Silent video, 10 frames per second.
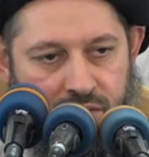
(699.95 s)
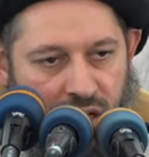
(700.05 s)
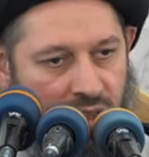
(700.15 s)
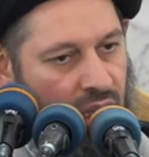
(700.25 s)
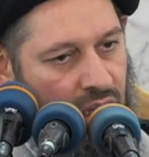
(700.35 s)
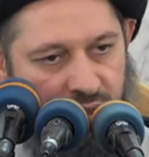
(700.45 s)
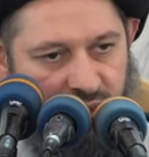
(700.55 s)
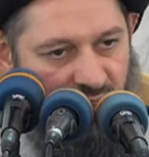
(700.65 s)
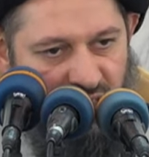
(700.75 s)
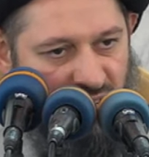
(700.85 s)
هذا
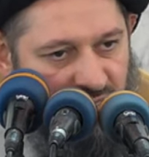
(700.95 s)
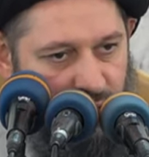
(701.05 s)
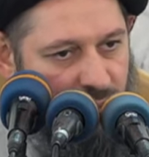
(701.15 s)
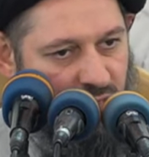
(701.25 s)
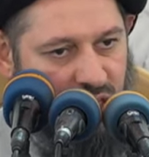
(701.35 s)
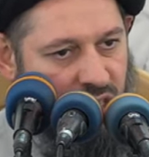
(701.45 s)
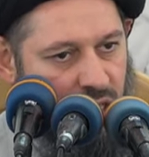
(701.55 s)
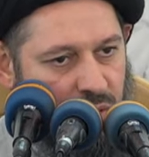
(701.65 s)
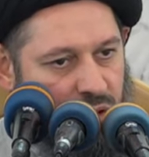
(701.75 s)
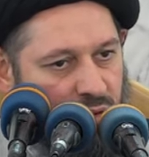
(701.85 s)
هذه الكلمة ليست
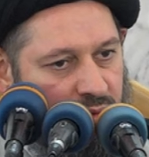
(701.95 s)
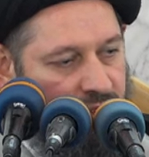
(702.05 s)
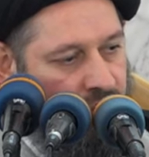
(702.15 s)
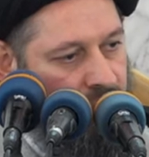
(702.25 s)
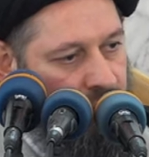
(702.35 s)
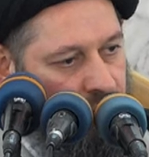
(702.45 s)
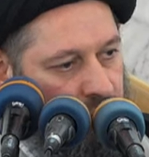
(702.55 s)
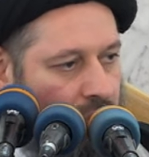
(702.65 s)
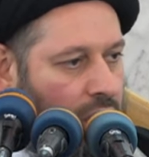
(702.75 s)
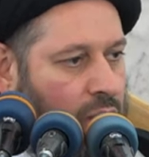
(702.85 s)
كلمة كفر
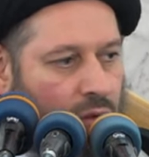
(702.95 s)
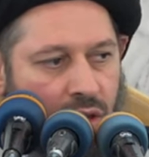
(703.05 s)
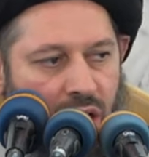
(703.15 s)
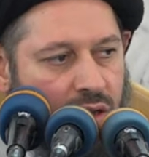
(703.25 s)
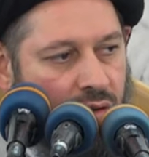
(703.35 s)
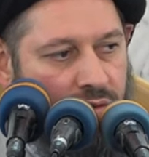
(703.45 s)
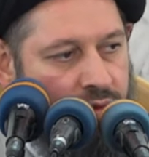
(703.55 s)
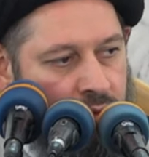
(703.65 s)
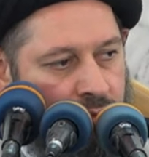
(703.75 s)
تكذيب الله كفر